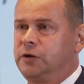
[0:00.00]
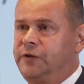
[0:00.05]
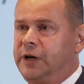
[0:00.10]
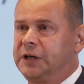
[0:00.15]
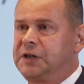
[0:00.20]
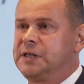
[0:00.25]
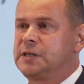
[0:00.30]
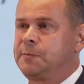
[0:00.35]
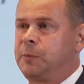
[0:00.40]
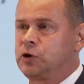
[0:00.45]

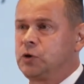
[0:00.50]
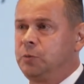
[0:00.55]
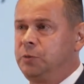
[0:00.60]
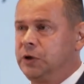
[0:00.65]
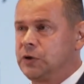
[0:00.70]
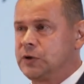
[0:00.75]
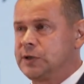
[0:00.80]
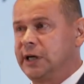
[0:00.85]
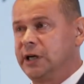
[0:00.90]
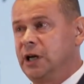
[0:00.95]
jakiś sposób nie
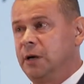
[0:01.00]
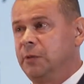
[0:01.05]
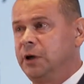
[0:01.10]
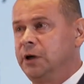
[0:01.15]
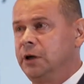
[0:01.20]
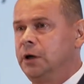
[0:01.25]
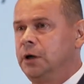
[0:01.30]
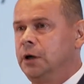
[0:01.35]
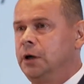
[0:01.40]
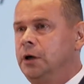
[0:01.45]
zostaniemy
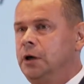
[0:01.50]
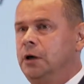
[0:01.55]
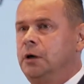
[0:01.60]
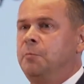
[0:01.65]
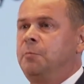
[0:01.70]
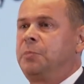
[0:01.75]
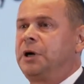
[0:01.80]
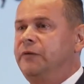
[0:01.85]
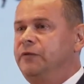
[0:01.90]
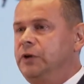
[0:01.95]

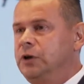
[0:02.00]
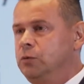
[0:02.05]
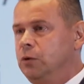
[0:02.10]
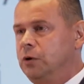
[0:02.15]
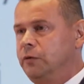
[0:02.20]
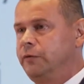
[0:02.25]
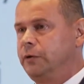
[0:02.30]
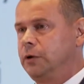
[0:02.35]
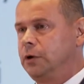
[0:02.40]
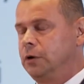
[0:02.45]

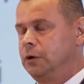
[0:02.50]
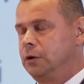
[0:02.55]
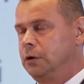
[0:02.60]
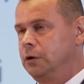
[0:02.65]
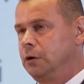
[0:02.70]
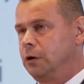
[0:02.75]
prawidłowo